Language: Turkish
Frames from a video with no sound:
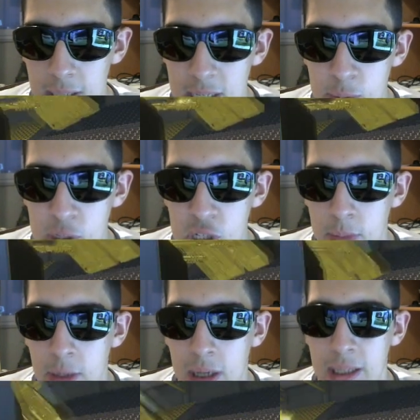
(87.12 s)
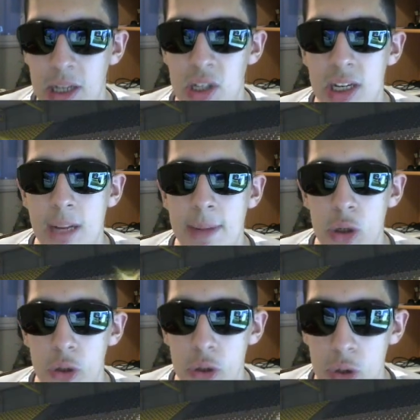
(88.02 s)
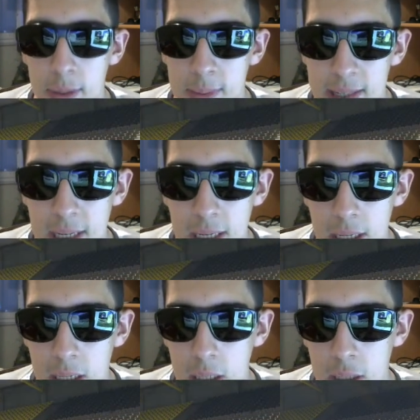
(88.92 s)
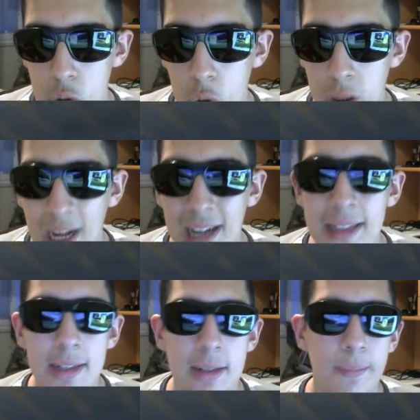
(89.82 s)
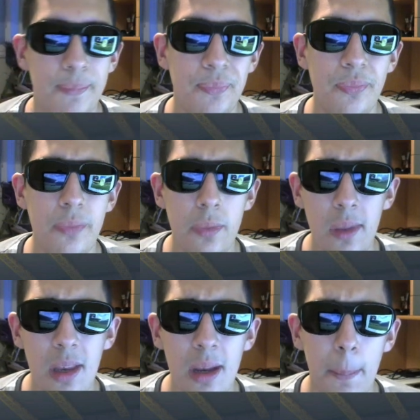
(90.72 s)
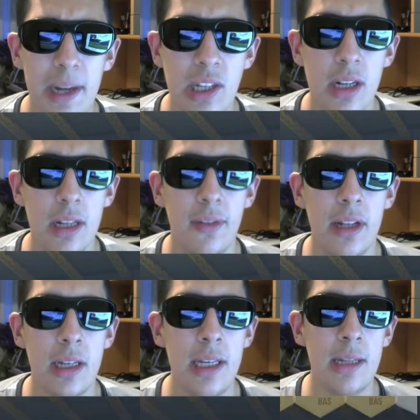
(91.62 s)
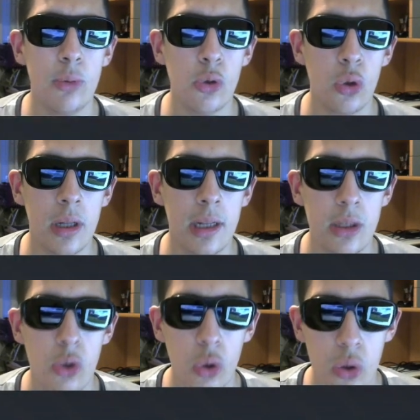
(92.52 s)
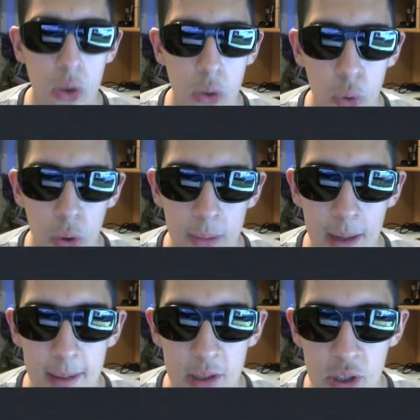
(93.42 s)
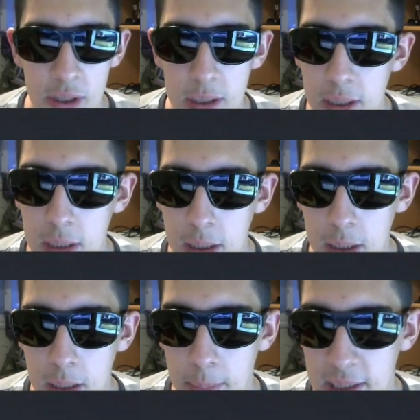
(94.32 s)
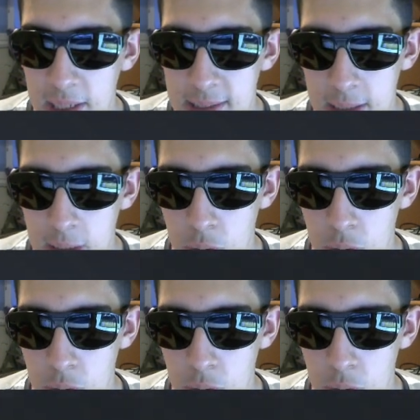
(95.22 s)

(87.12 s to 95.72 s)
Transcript: hiçbir şey çıkmıyor arkadaşlar. Yani ben şöyle söyleyeyim size. Çok nadir. Başlarda falan iyiydi bu. Sonradan çok kötü olmaya başladı. Paket zaten